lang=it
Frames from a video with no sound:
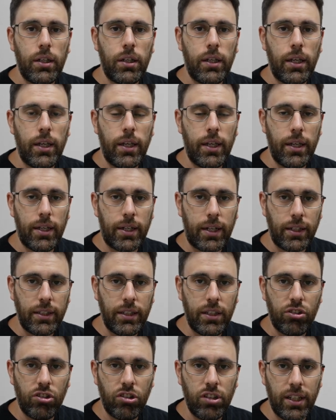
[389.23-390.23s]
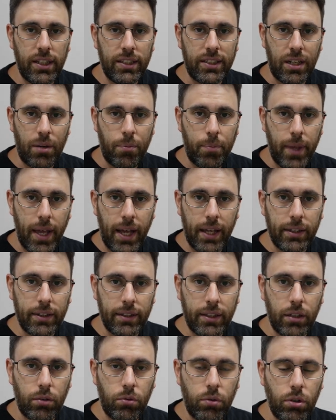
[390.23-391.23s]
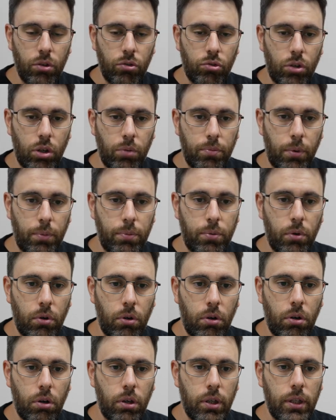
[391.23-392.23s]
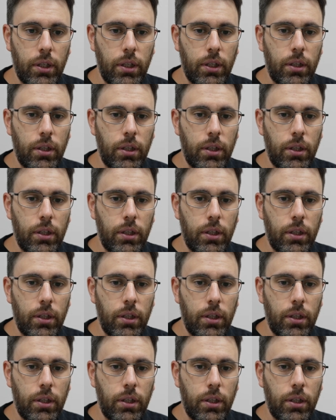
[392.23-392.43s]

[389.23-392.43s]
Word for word: eh, radici di altre piante, quindi sono proprio